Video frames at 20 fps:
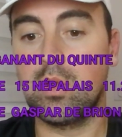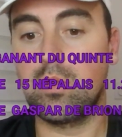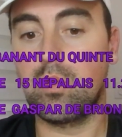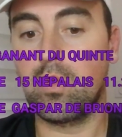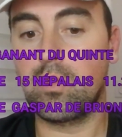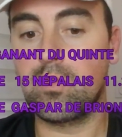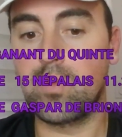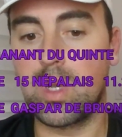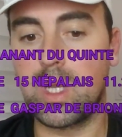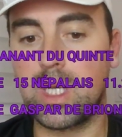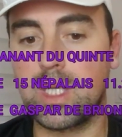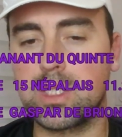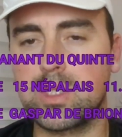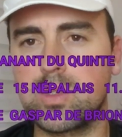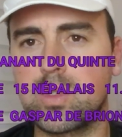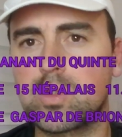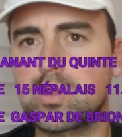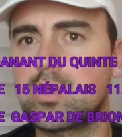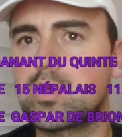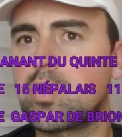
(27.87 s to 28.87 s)
Donc voilà,
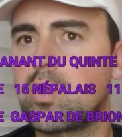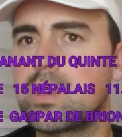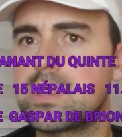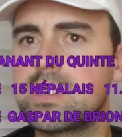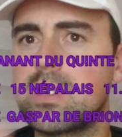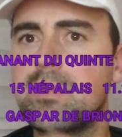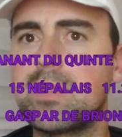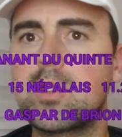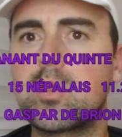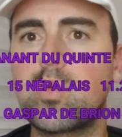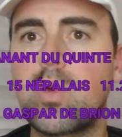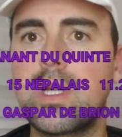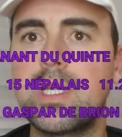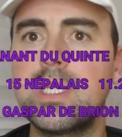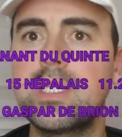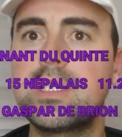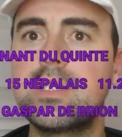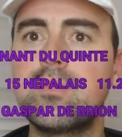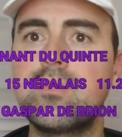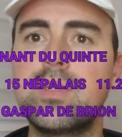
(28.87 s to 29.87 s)
et notre troisième
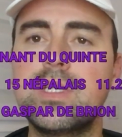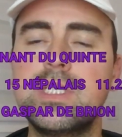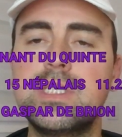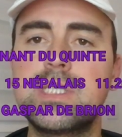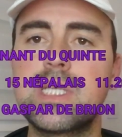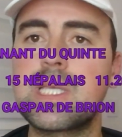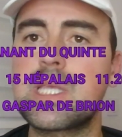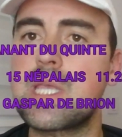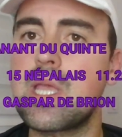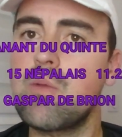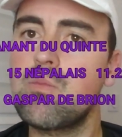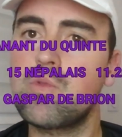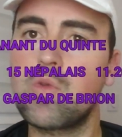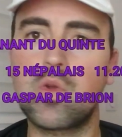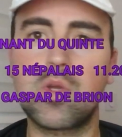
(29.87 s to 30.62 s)
étoilé qui finit cinquième.